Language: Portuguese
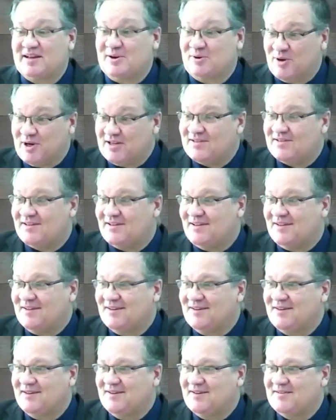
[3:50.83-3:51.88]
Agora sim,
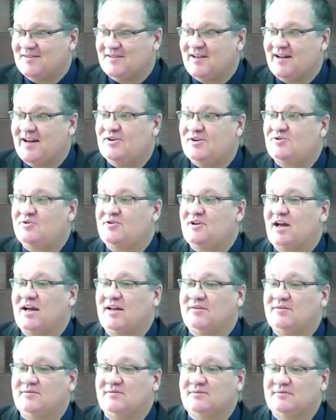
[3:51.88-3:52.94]
serei
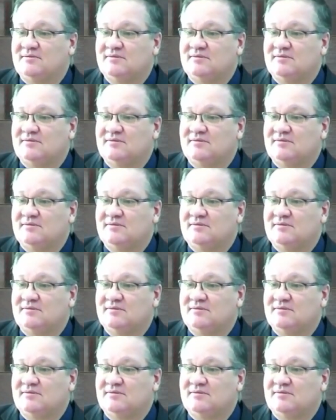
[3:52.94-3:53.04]
ajudado.